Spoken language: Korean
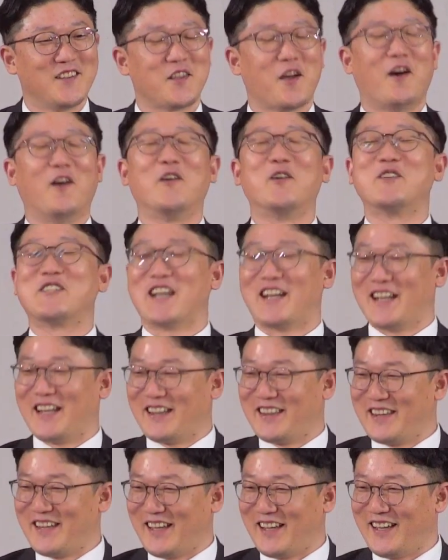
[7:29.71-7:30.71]
아우,
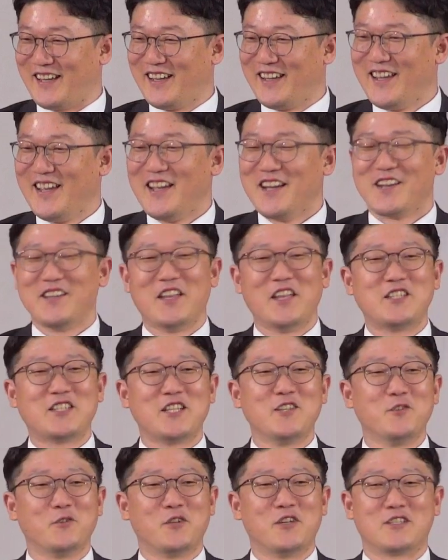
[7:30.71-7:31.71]
잘했다. 근데 이
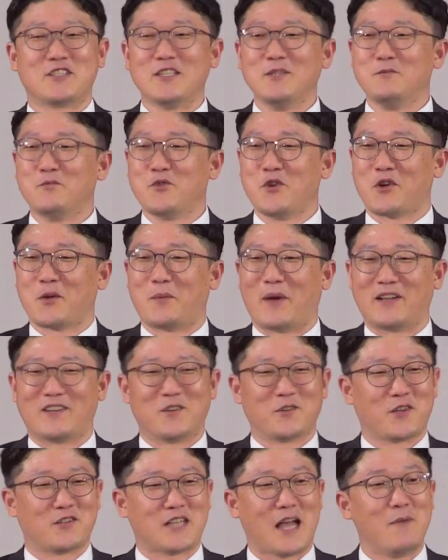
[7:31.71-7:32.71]
친구들이 승부욕이
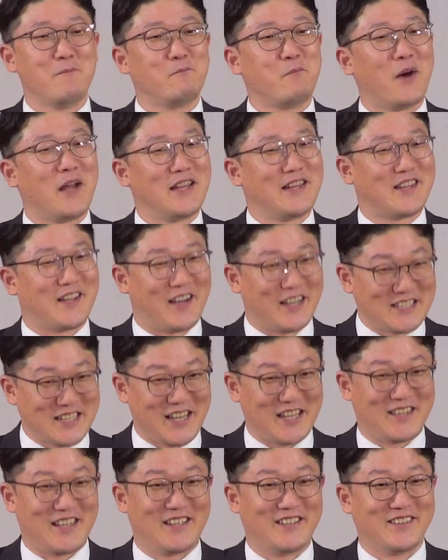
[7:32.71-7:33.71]
발동돼서 한 판 더 하자
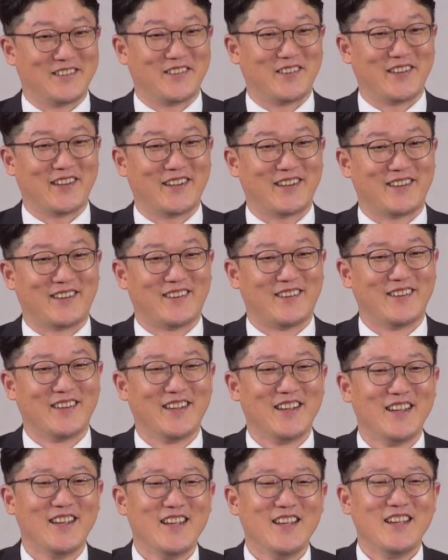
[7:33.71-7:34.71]
했다는 거예요.
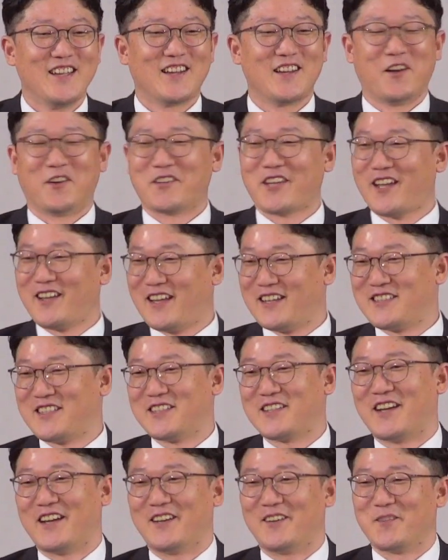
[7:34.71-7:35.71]
그래, 어떻게
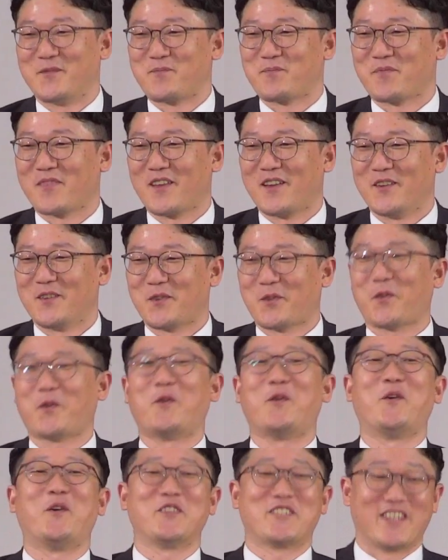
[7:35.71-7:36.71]
됐을까요?
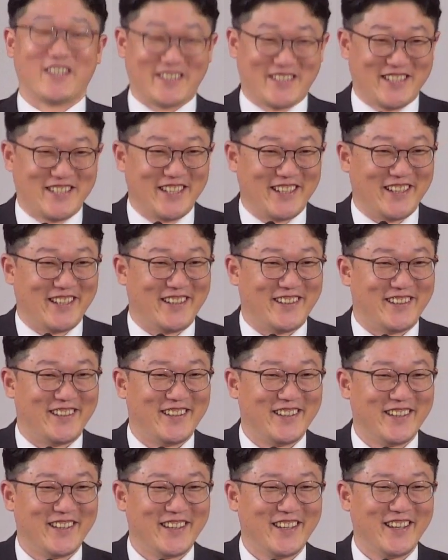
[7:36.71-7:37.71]
또
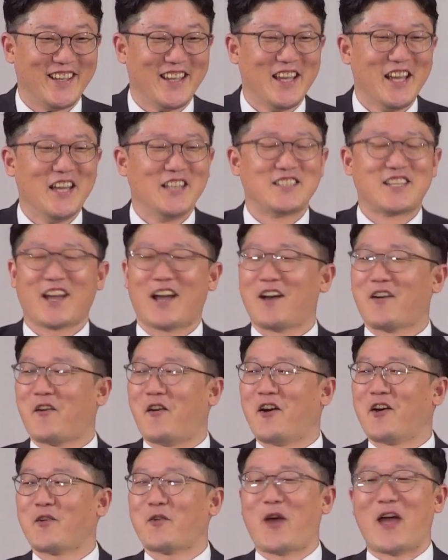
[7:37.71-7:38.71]
졌어요. 제가
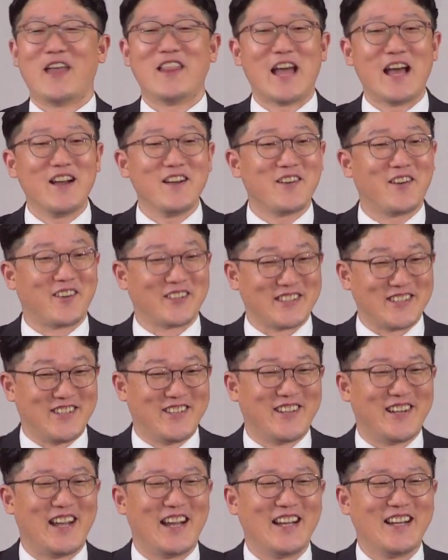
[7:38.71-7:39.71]
거, 괜한
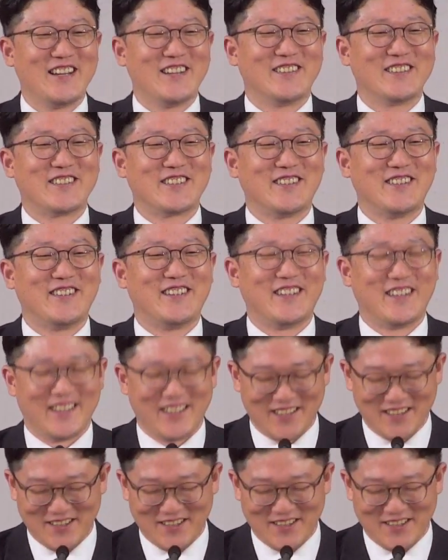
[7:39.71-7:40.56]
걱정을 한 거죠.